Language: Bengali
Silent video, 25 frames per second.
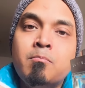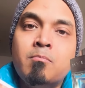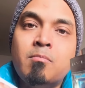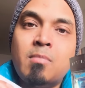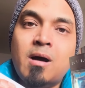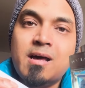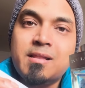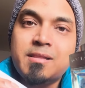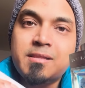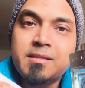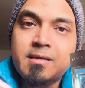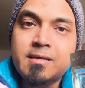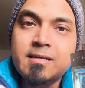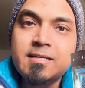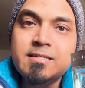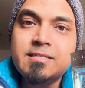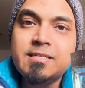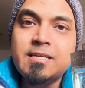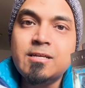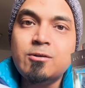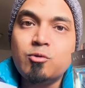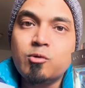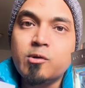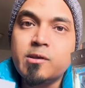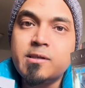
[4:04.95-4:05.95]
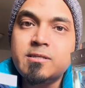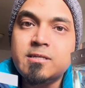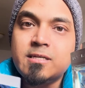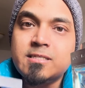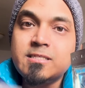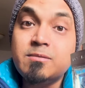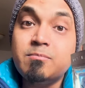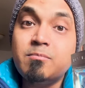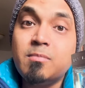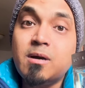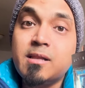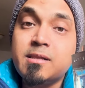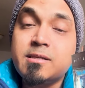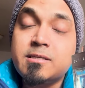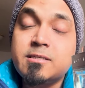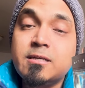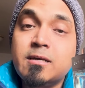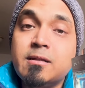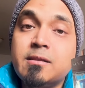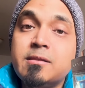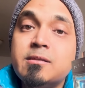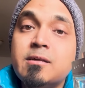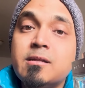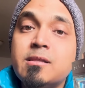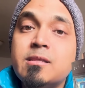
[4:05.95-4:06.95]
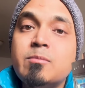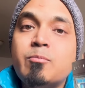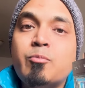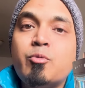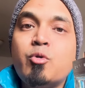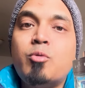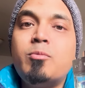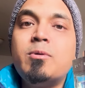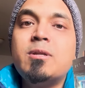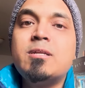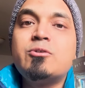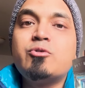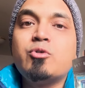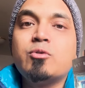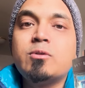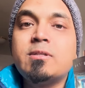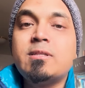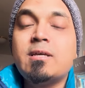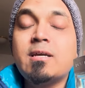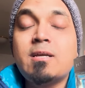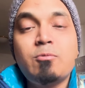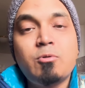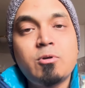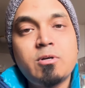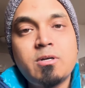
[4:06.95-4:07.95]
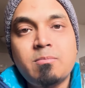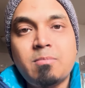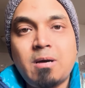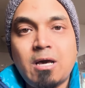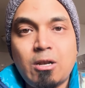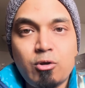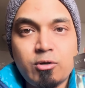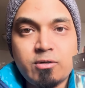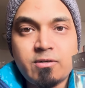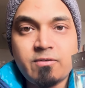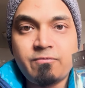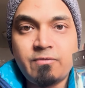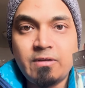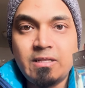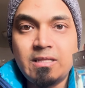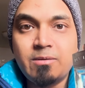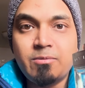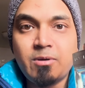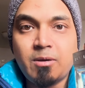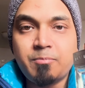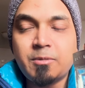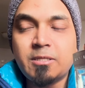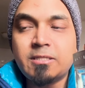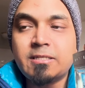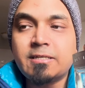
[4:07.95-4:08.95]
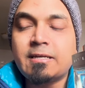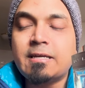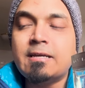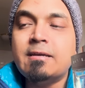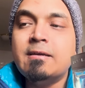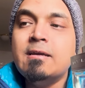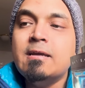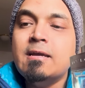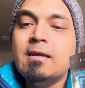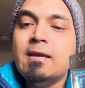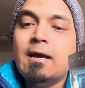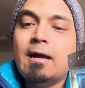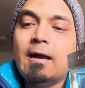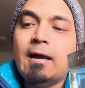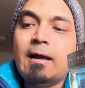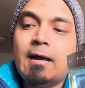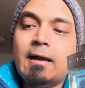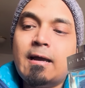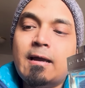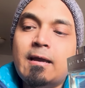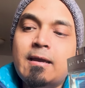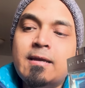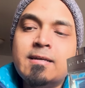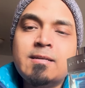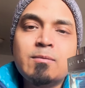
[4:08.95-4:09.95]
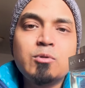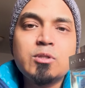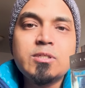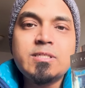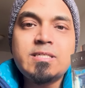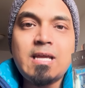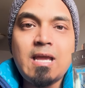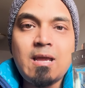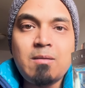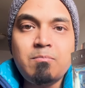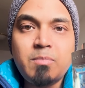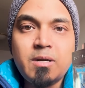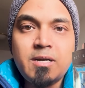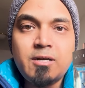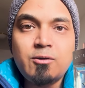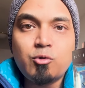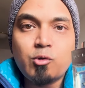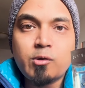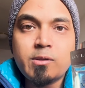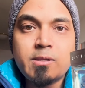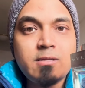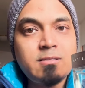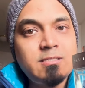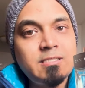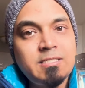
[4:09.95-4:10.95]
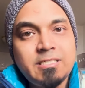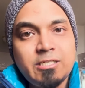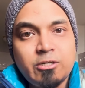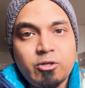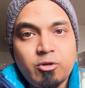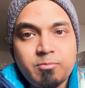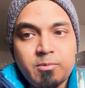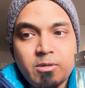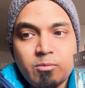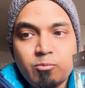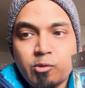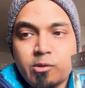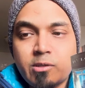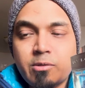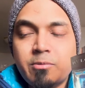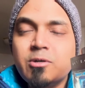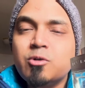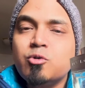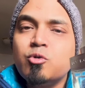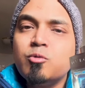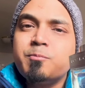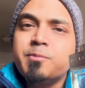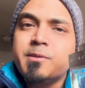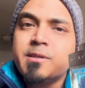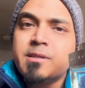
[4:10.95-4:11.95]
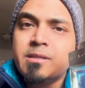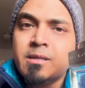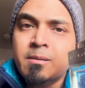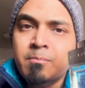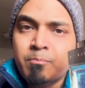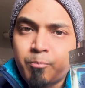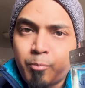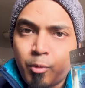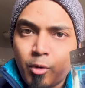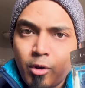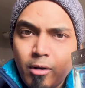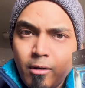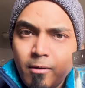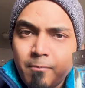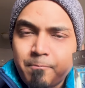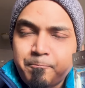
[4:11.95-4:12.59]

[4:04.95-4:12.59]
মাস্কের যে নোটসটা আছে মাস্কটা আস্তে আস্তে প্রমিনেন্ট হতে থাকে এবং এটা ভালো একটা ফিল দেবে আপনাদেরকে এটার মধ্যে যে অ্যাম্বারের নোটস আছে সেটা আপনারা বুঝতে পারেন খুব সিম্পল